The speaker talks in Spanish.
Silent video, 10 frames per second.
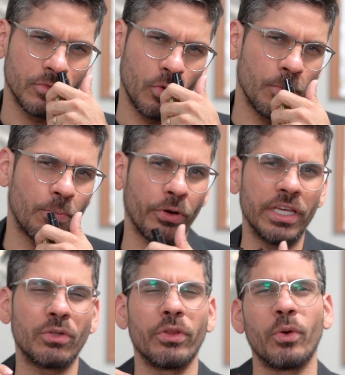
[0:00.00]
un
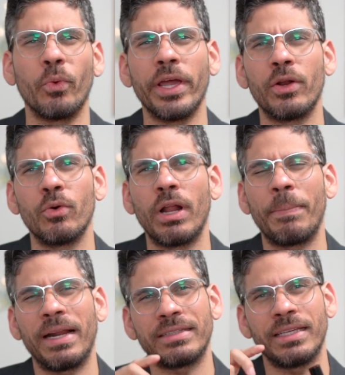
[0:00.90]
poquito de cuero, una
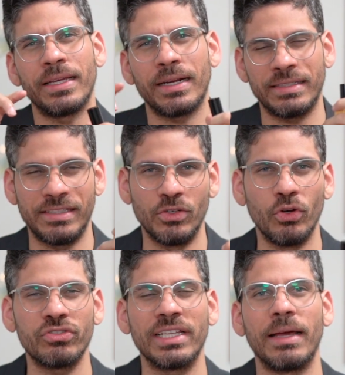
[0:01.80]
parte
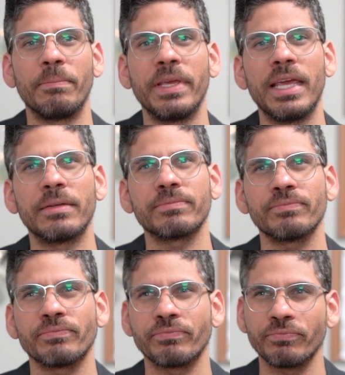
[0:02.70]
resinosa también,
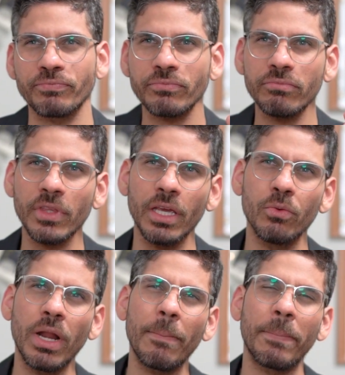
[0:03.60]

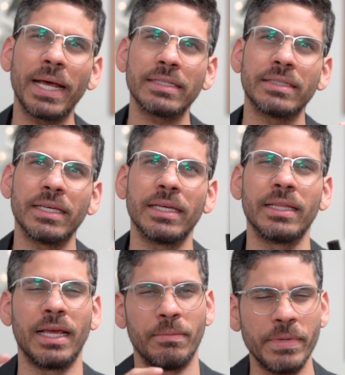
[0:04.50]
una parte
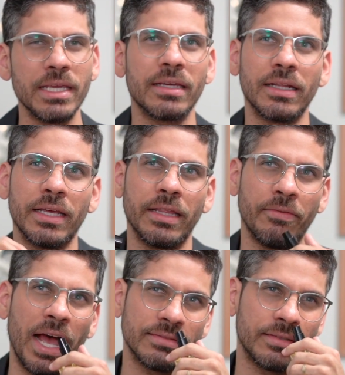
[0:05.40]
de almizcle, de
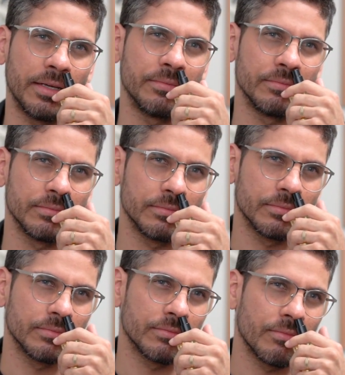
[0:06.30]
base.
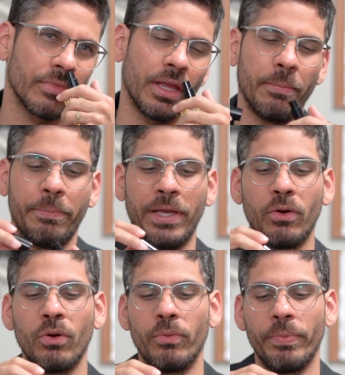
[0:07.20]

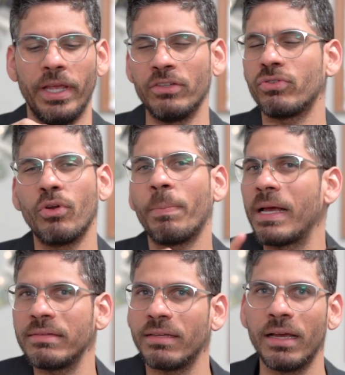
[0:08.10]
Pero eso no
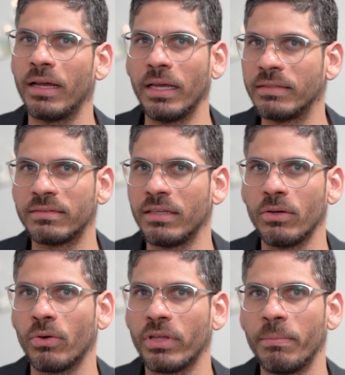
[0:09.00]
pasa en
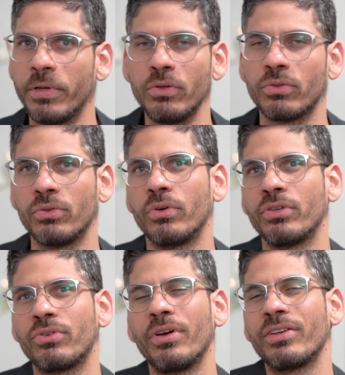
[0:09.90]
5 o 10 minutos, no,
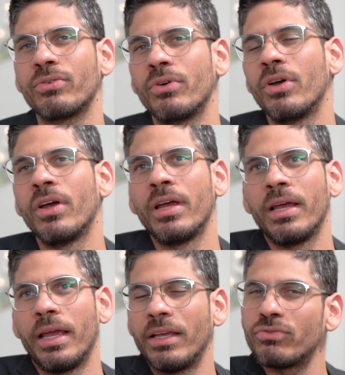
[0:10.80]
eso, eso
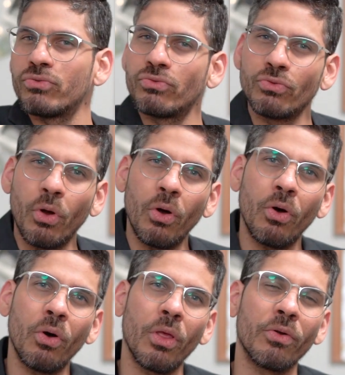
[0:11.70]
es
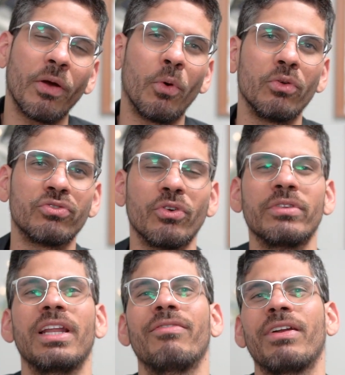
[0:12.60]
toda una
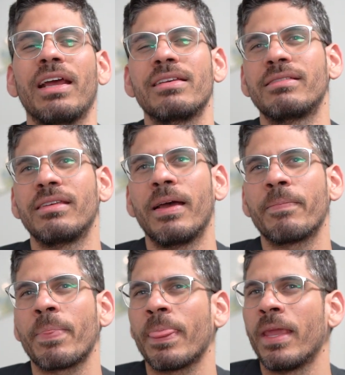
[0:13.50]
evolución de la fragancia.